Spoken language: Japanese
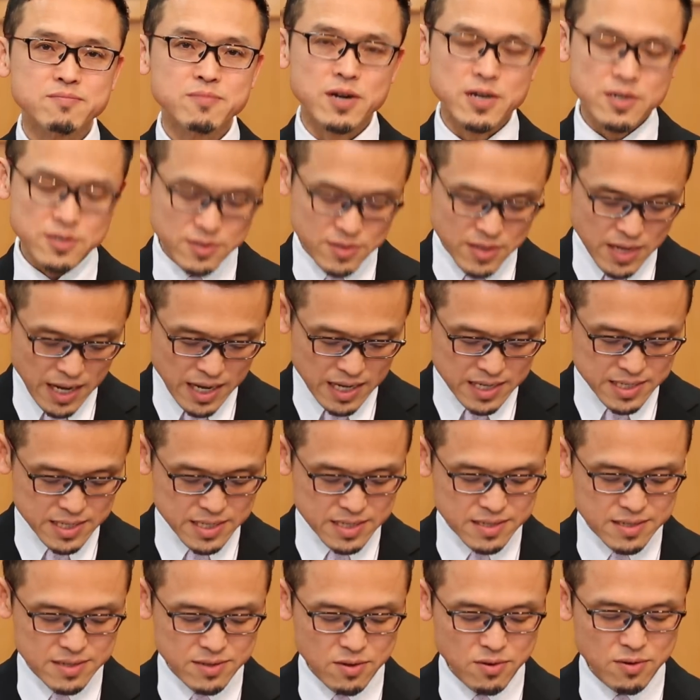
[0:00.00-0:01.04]
ユダヤ
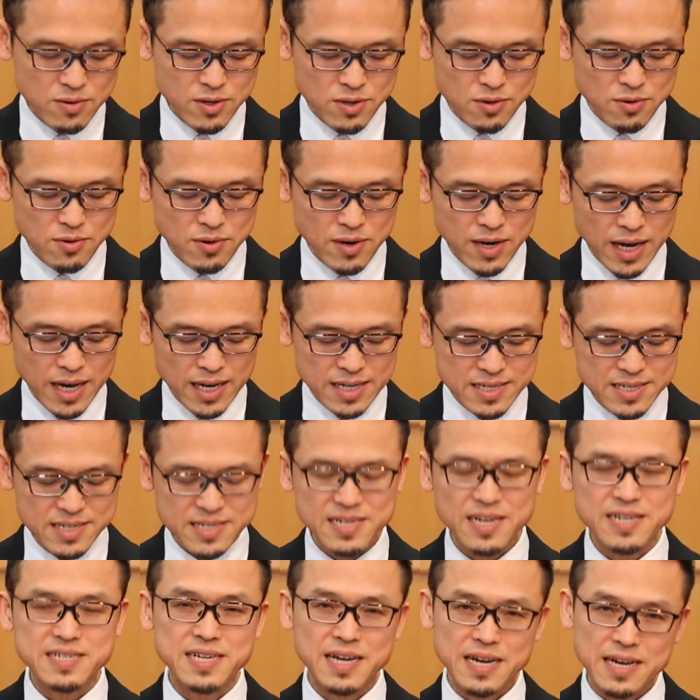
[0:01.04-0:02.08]
人の教会に
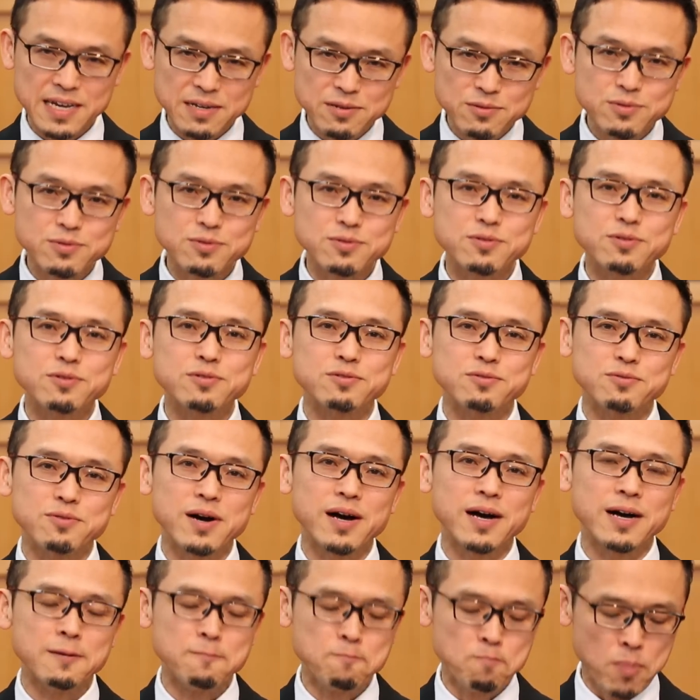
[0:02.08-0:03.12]
捧げるということ
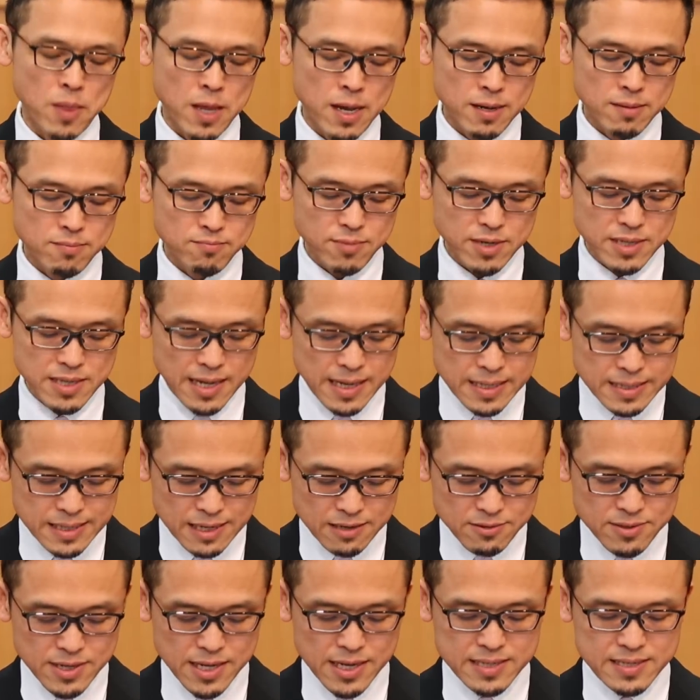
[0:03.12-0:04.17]
は、単
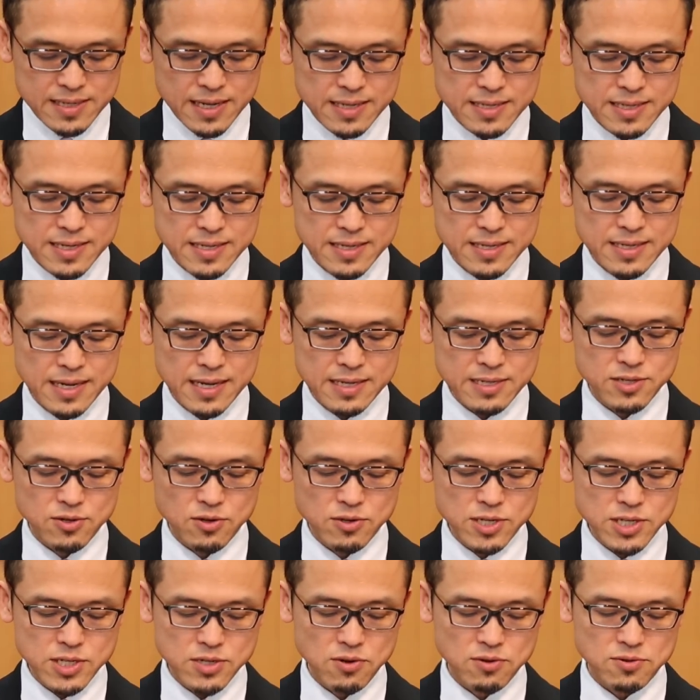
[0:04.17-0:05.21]
なる経済的援
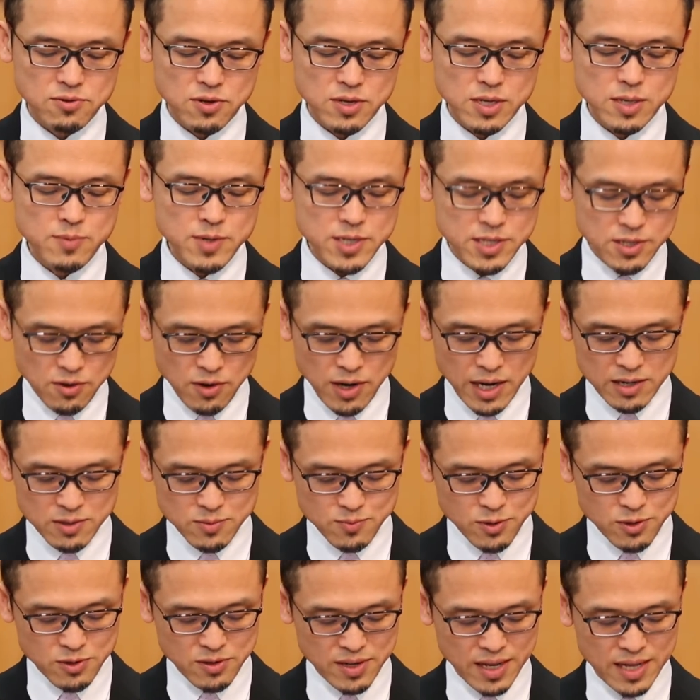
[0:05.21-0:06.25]
助以上の意味のある
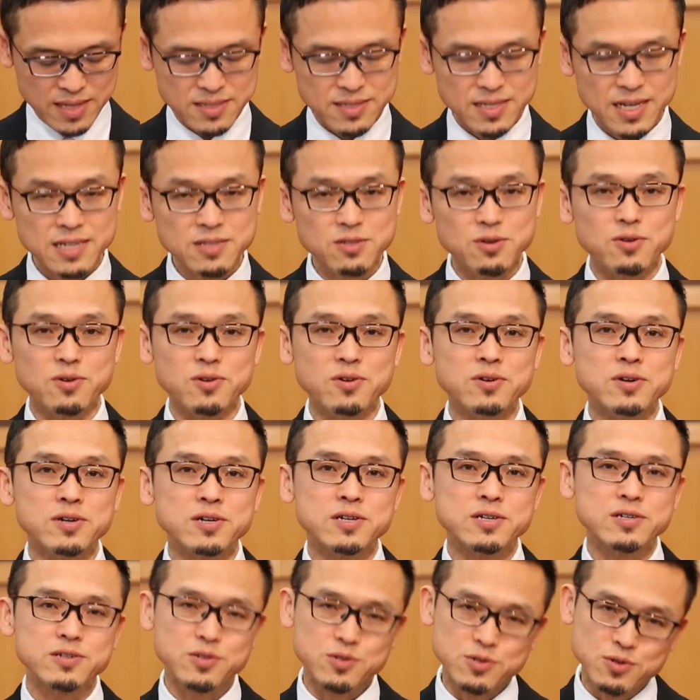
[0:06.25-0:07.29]
ものだったと
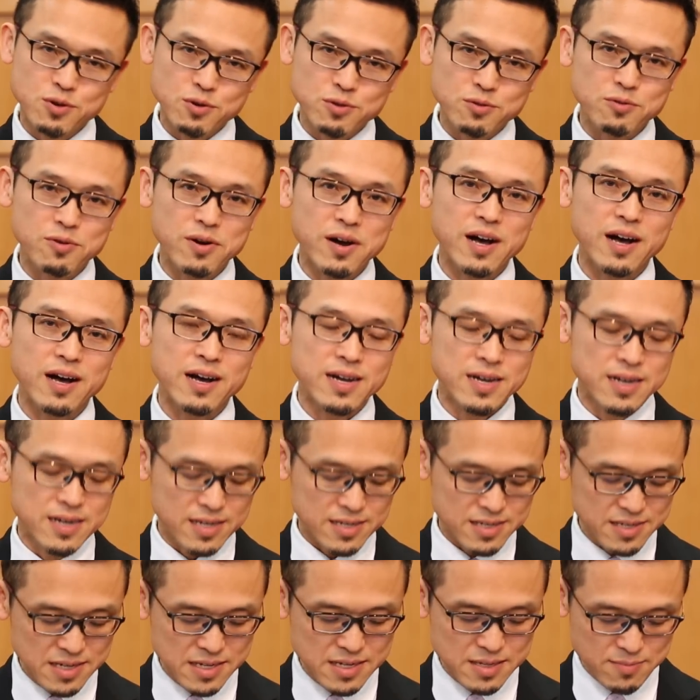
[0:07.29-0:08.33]
いうことが
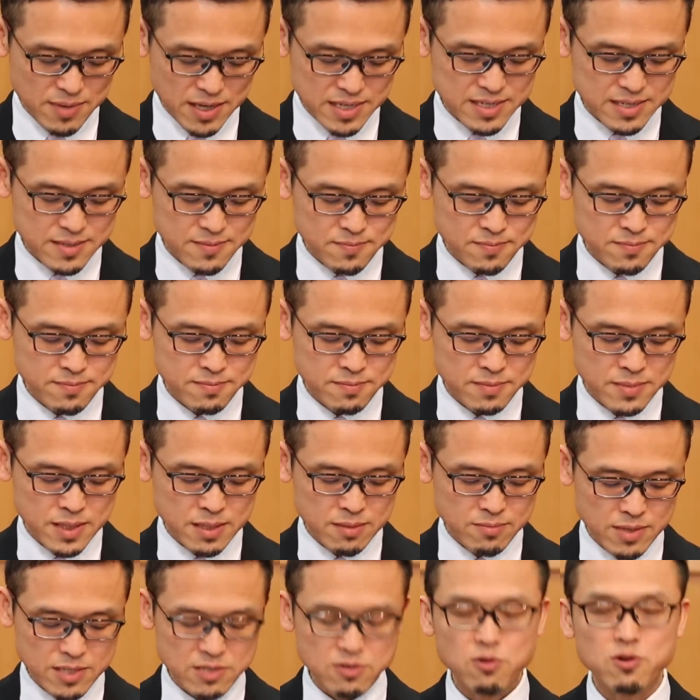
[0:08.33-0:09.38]
できます。
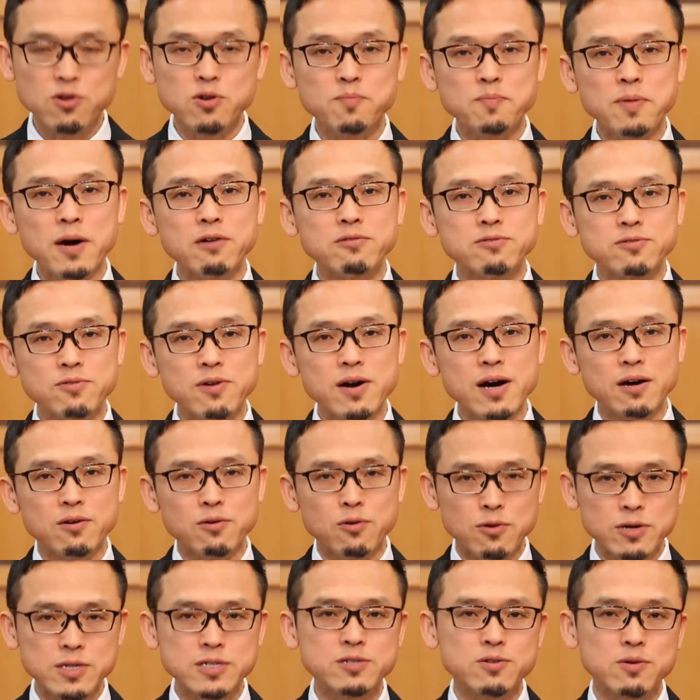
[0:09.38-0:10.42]
それをパウロは
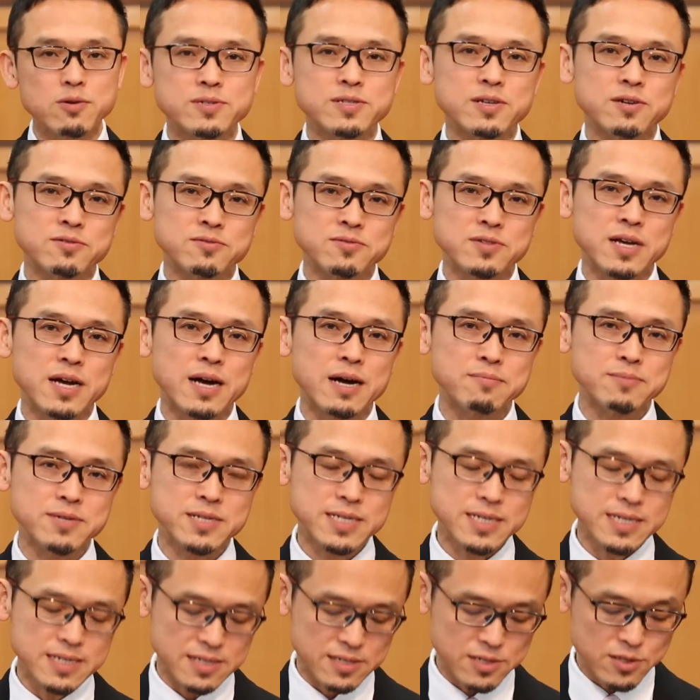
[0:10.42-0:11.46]
コリ人への手紙
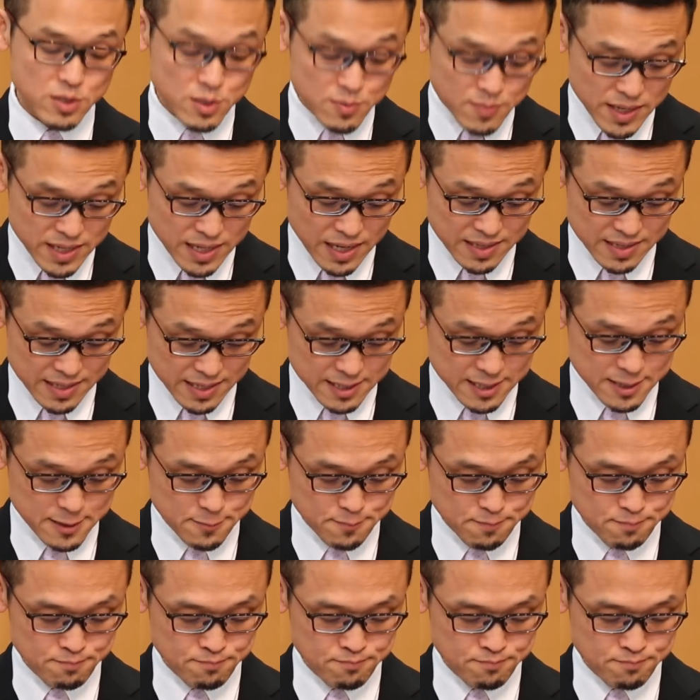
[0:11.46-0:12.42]
に進めたんです。